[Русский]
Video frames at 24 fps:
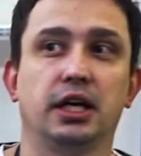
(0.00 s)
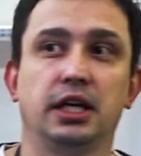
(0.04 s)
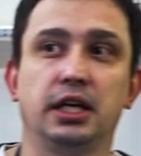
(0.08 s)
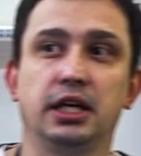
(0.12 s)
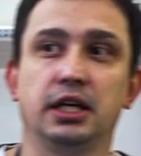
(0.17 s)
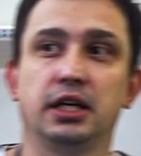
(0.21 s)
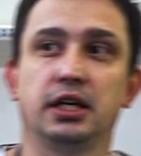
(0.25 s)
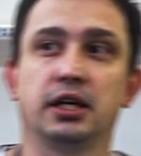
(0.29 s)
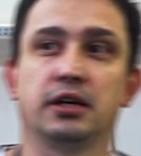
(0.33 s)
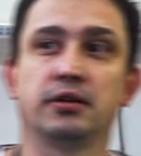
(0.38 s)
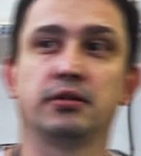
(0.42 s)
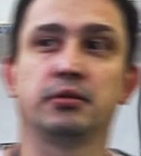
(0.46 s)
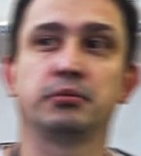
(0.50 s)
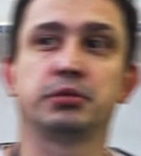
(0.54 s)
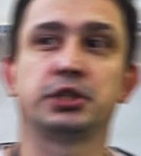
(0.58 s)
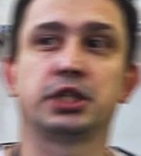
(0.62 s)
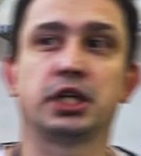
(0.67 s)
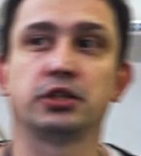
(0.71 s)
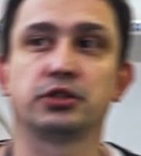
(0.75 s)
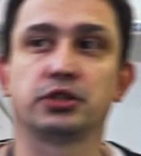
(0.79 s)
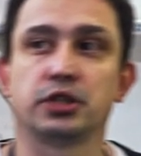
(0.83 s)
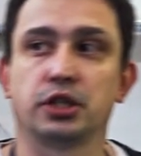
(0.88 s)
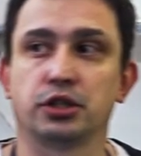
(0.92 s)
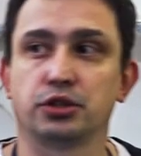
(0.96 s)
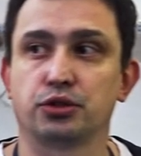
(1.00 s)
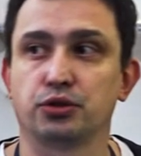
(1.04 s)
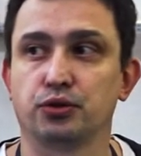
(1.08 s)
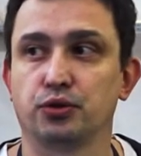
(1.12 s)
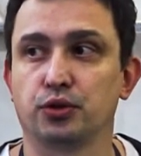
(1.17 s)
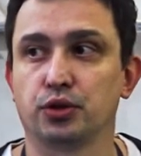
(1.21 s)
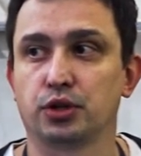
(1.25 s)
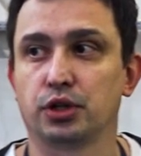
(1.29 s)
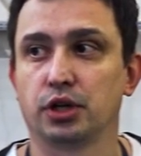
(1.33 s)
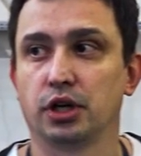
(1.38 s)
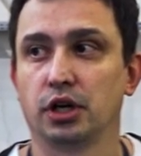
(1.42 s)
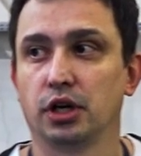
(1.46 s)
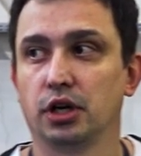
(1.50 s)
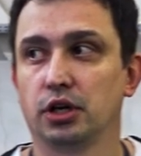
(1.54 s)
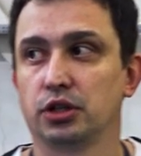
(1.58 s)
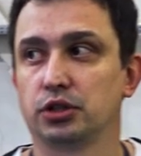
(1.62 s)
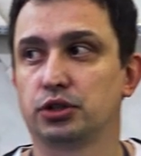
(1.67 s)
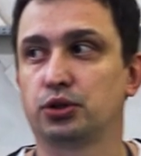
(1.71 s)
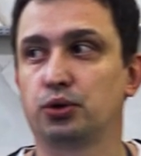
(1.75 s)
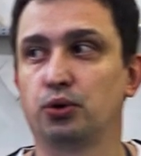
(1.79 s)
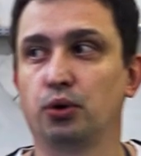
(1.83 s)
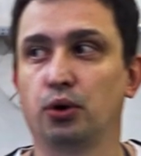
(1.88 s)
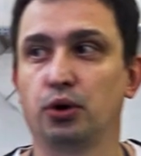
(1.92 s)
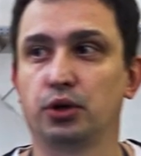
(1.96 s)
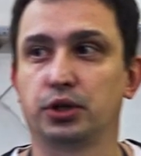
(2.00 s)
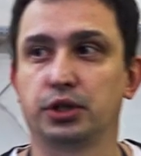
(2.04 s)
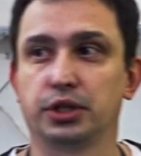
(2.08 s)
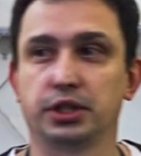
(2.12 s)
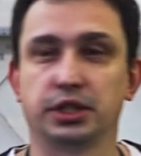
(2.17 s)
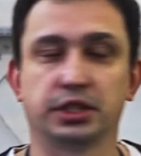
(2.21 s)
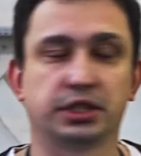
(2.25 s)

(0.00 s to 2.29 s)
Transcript: И я вам сразу скажу, вот сколько не